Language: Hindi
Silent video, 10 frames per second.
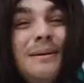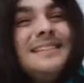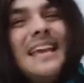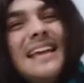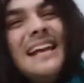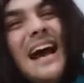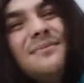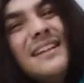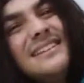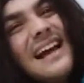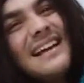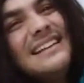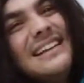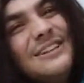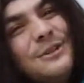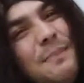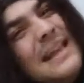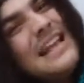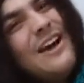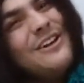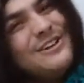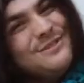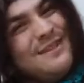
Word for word: बस यही काम धंधा करने के लिए तो पैदा हुई हूँ